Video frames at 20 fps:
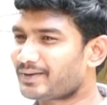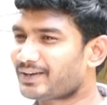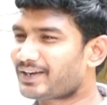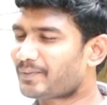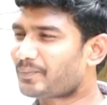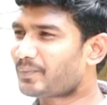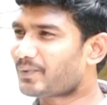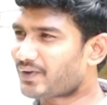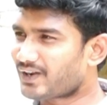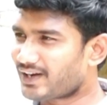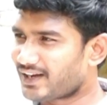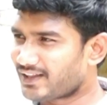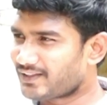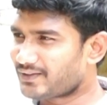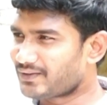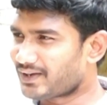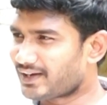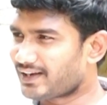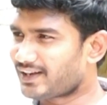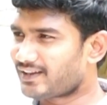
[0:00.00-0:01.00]
ఇంకా
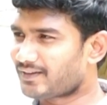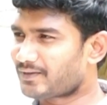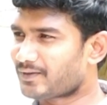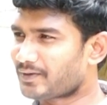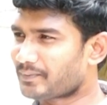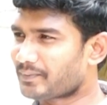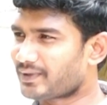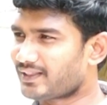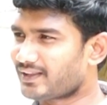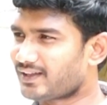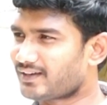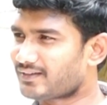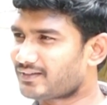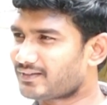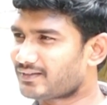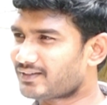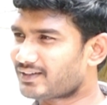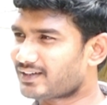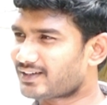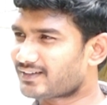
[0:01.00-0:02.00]
పోలేదు అని కొంతమంది
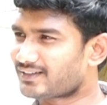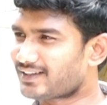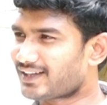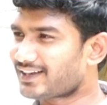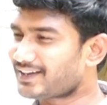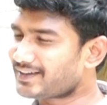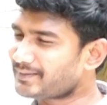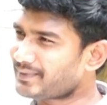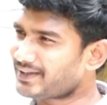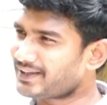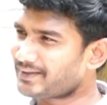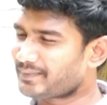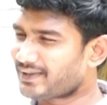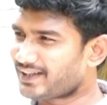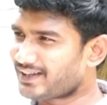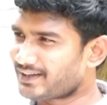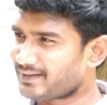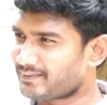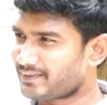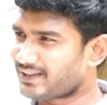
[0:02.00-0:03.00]
అంటున్నారు దానికి
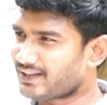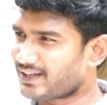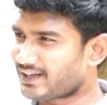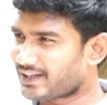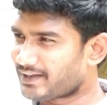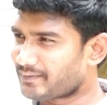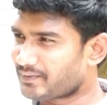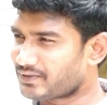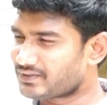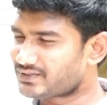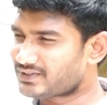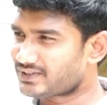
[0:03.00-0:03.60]
మీ మీ దాకా ఏమైనా